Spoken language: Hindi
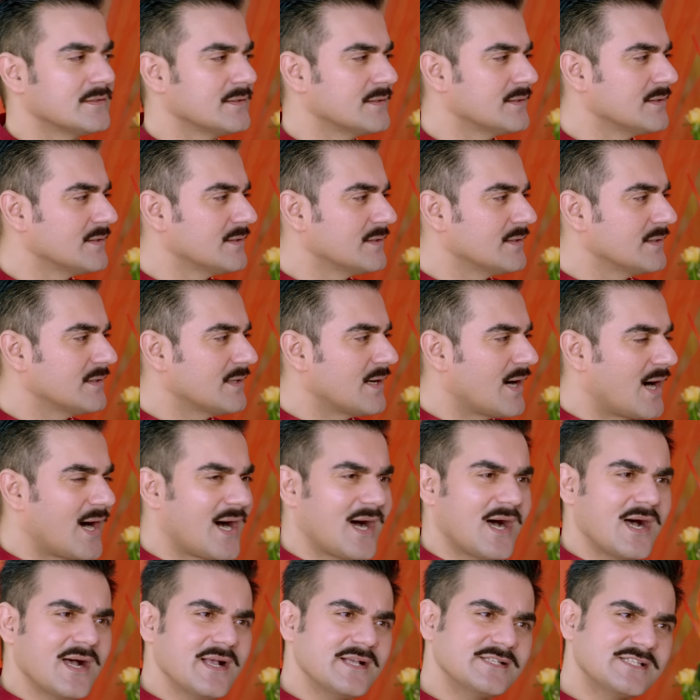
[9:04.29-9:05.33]
हुई है सर हाँ
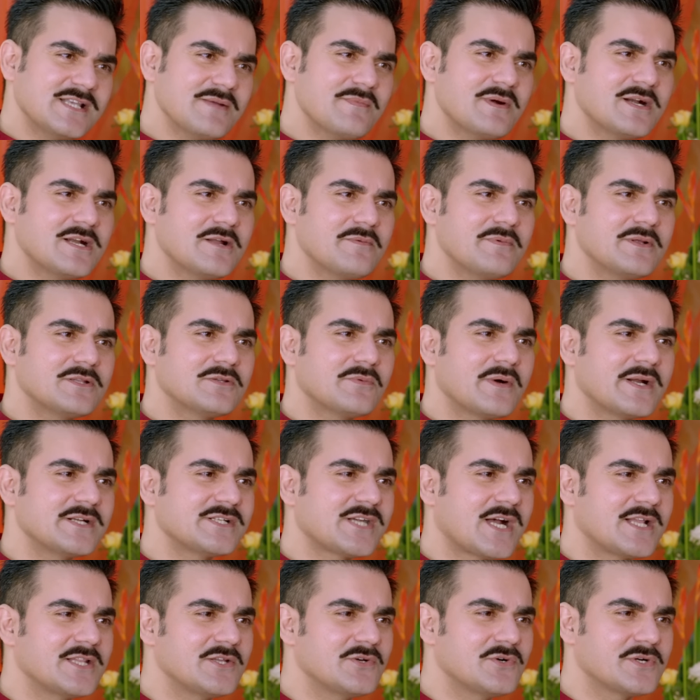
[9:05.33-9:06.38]
हाँ इसी मंडप में
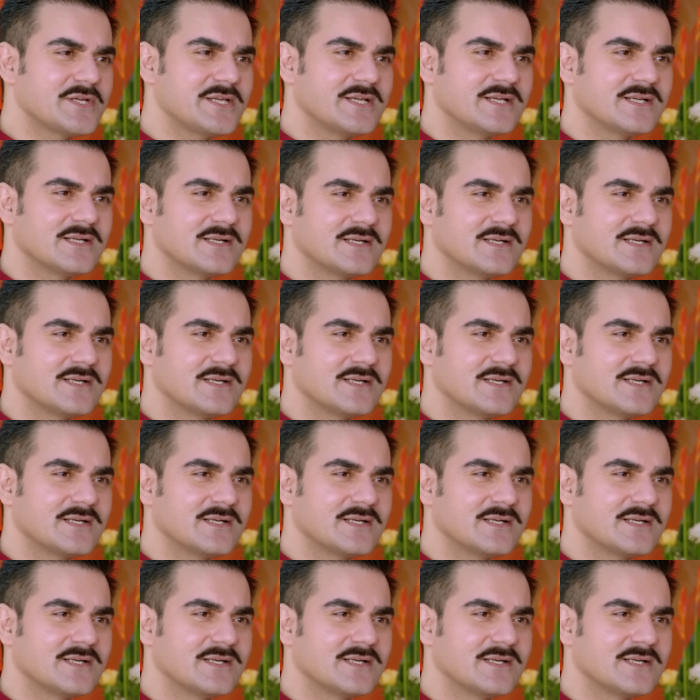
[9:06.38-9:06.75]
तुम्हारी शादी होगी